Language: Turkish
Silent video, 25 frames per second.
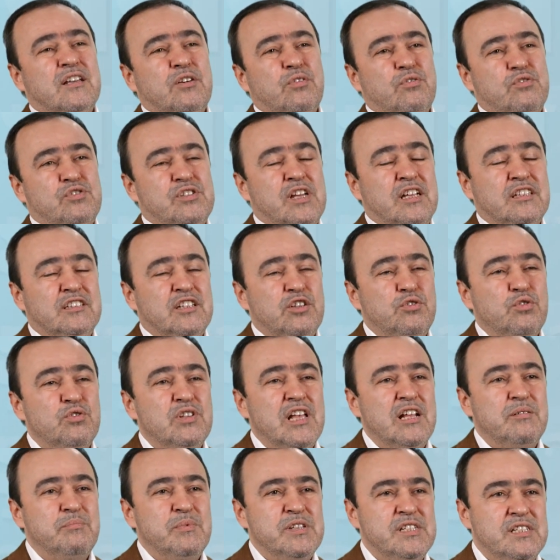özellikle
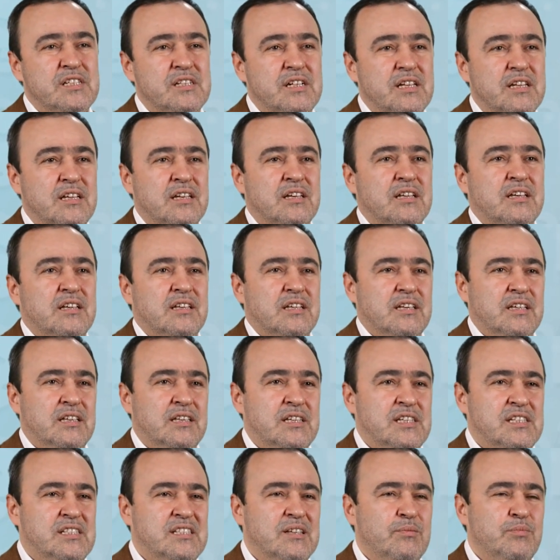yönelmesini e,
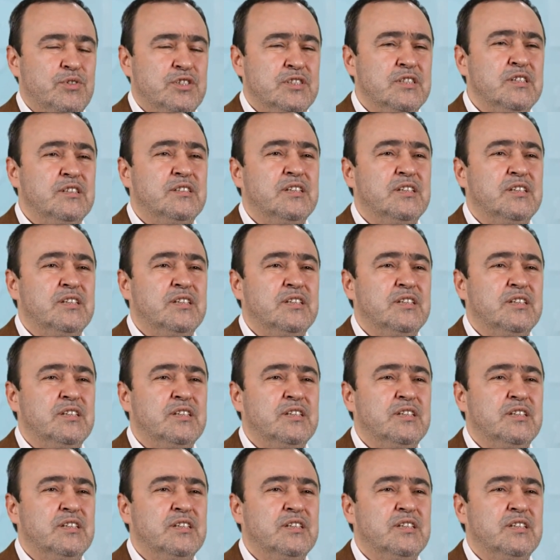istemişti.